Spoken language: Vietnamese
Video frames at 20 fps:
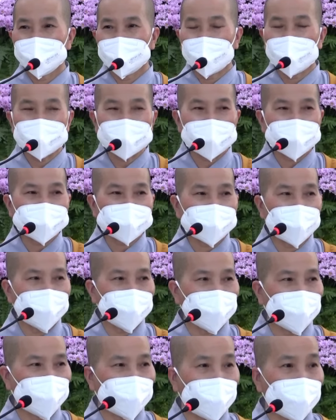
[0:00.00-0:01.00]
Cổ nghe
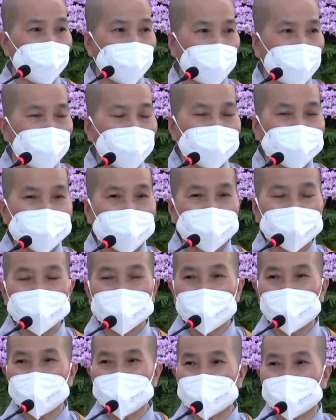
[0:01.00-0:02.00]
xong rồi cổ nổi trận
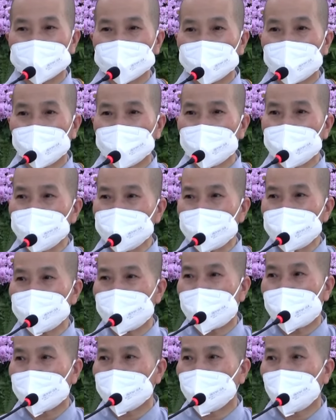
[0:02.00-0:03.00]
lôi đình. Cổ nói mấy
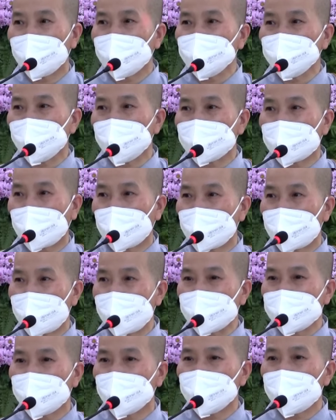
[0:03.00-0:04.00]
bà nói tôi độc
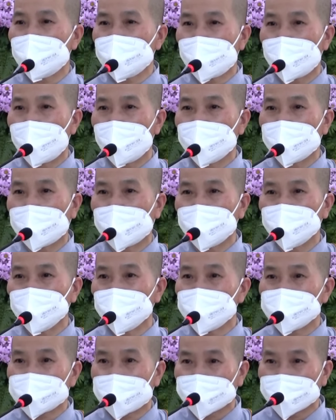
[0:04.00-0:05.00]
ác không có con hả?
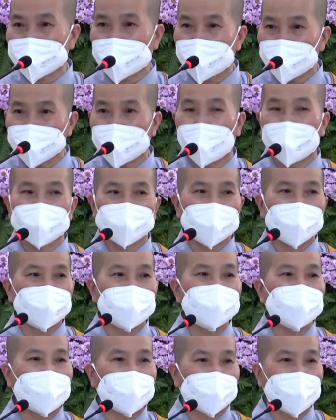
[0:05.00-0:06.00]
Tôi sanh năm một cho
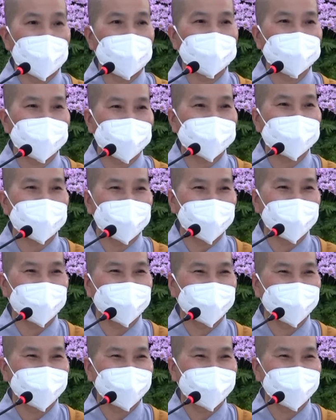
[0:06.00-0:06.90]
mấy bà coi nè nha.